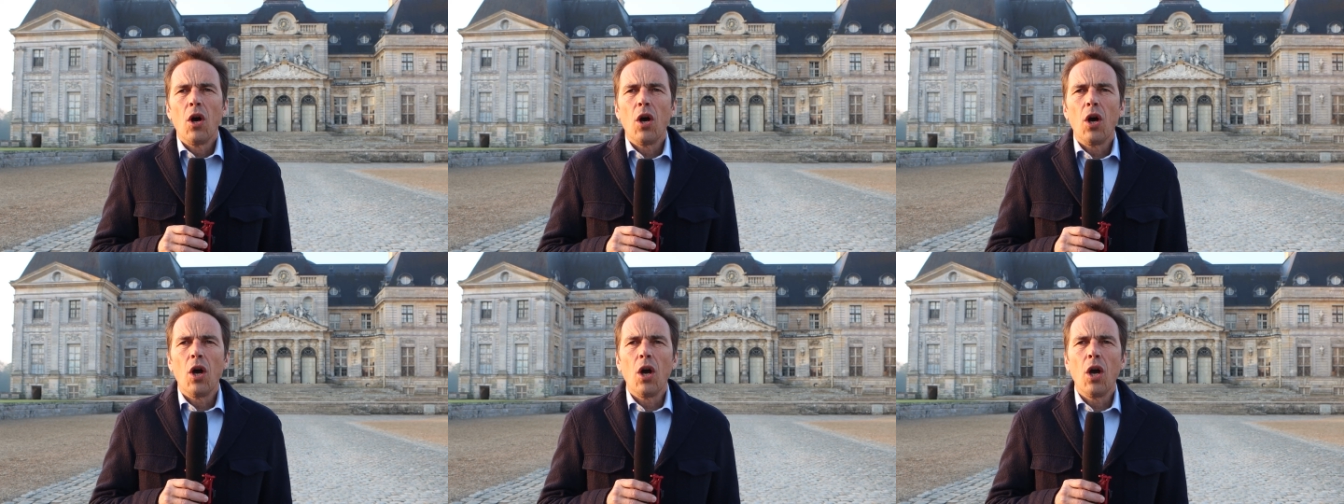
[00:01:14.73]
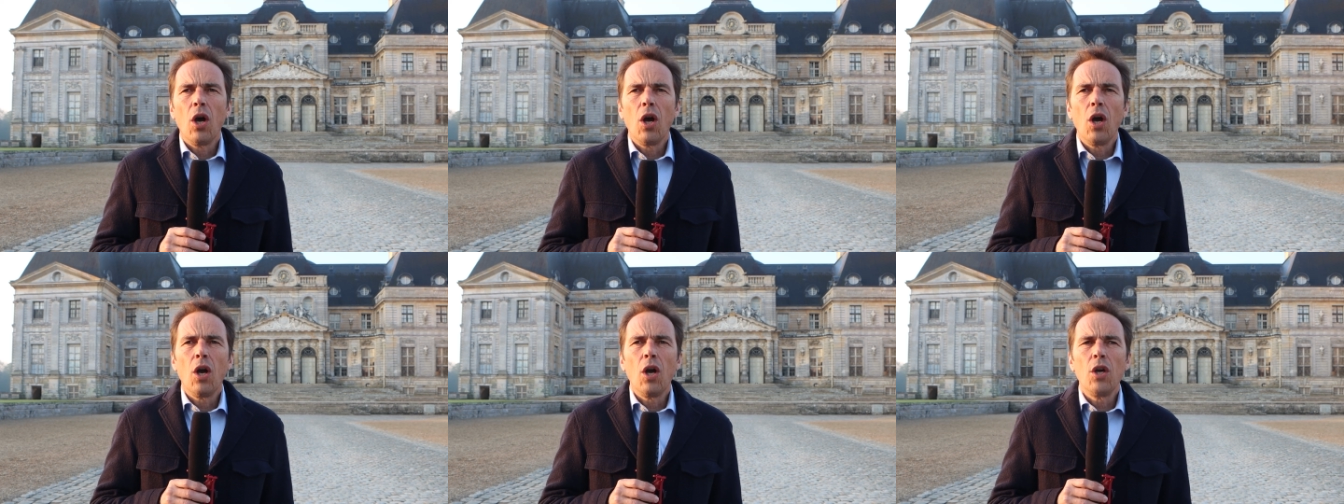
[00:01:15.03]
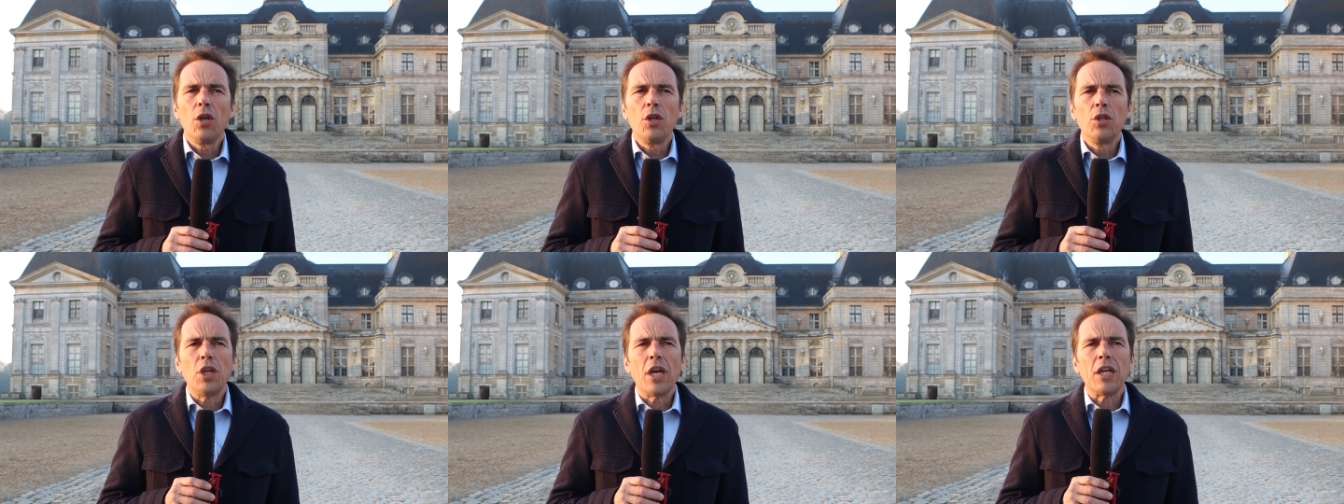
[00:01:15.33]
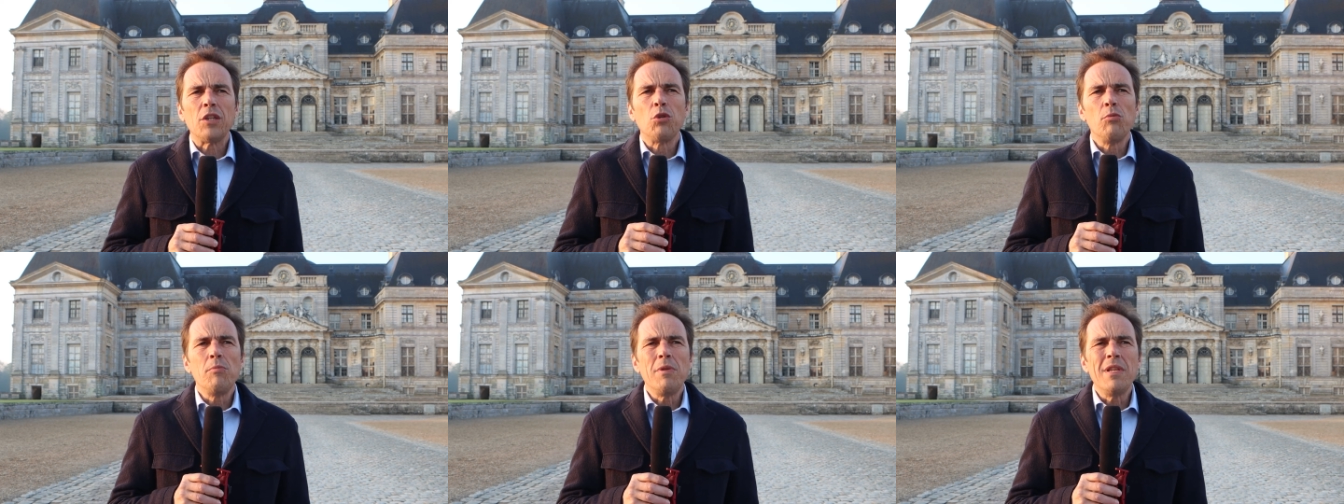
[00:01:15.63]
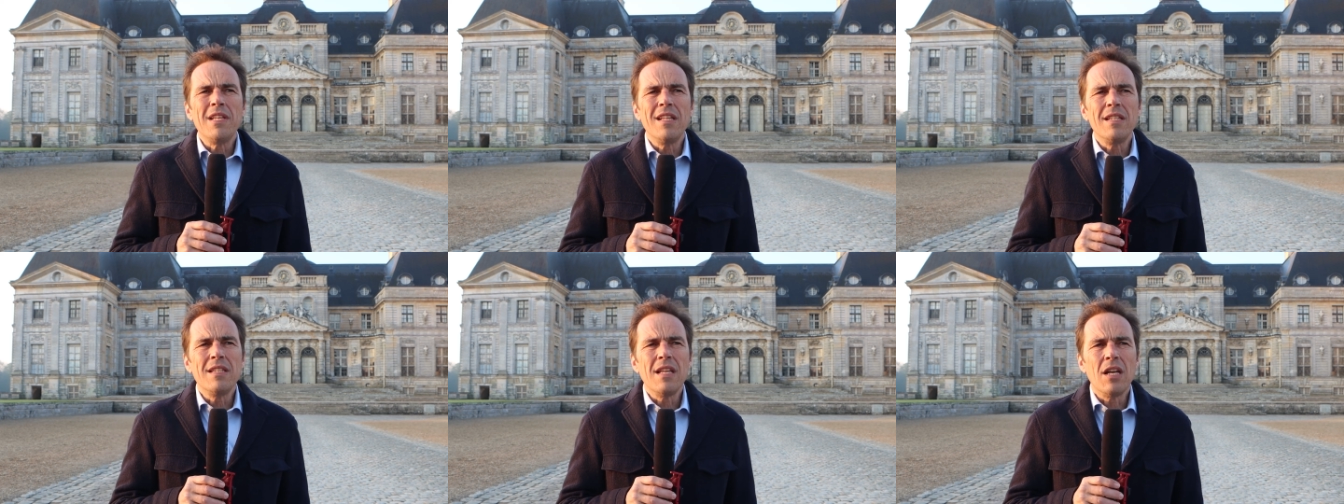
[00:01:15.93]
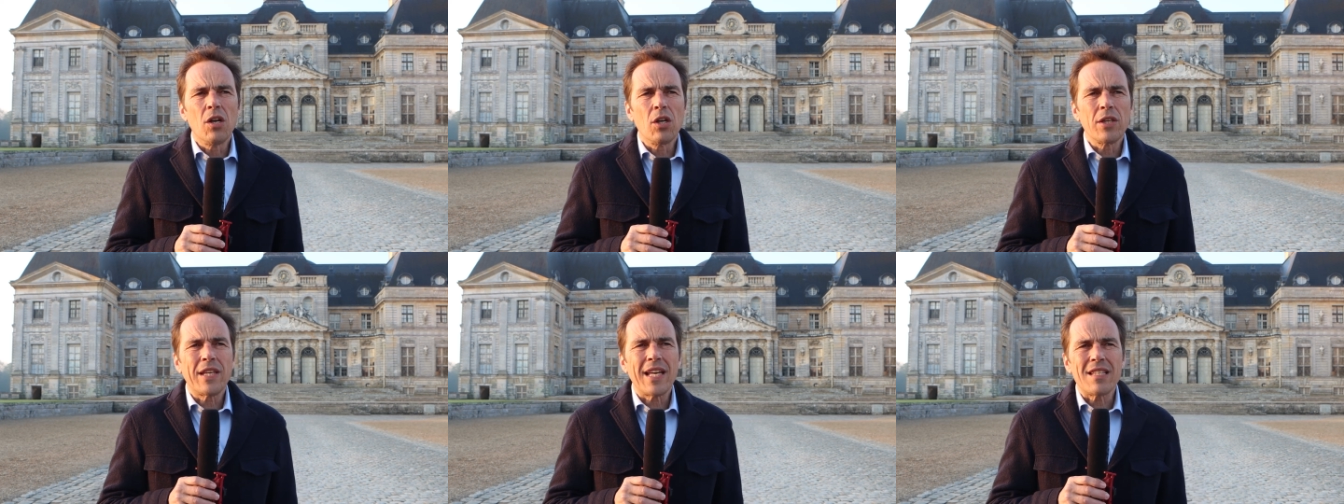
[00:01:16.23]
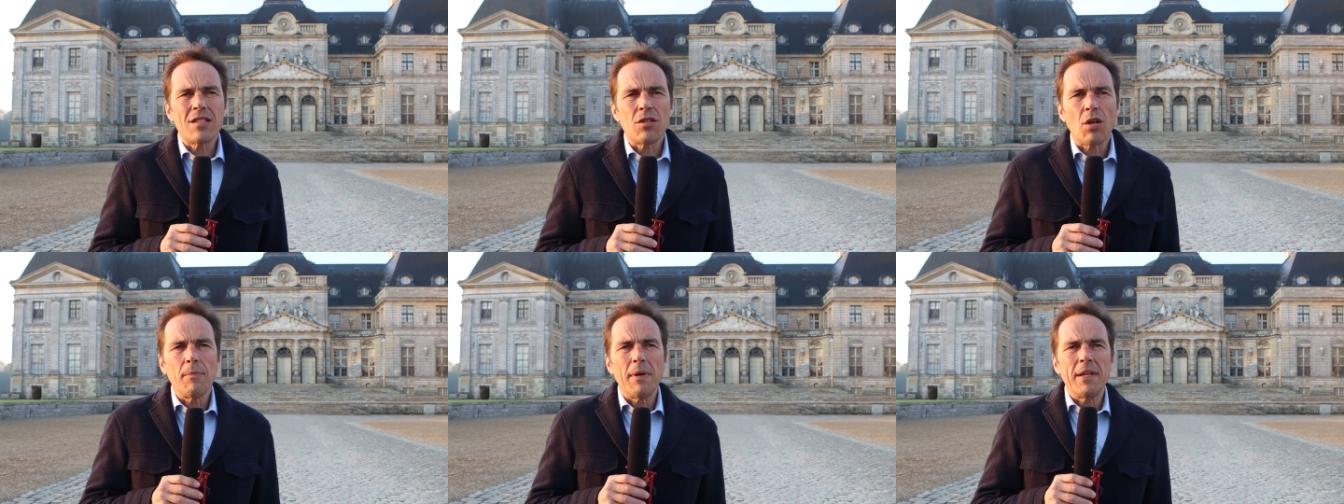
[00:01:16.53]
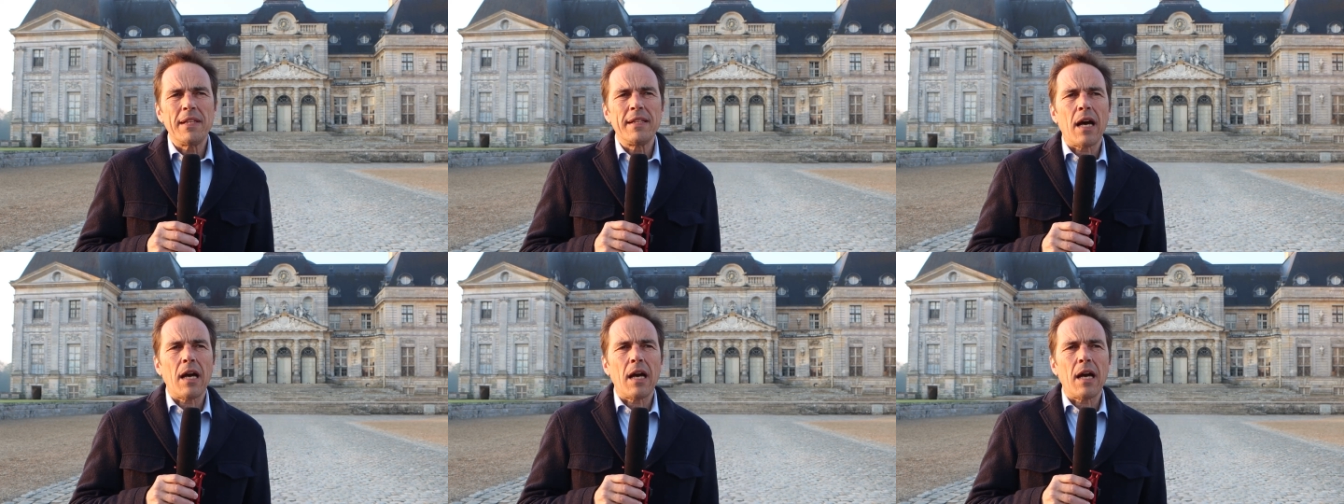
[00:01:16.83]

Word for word: euh, Il y a 2400 mètres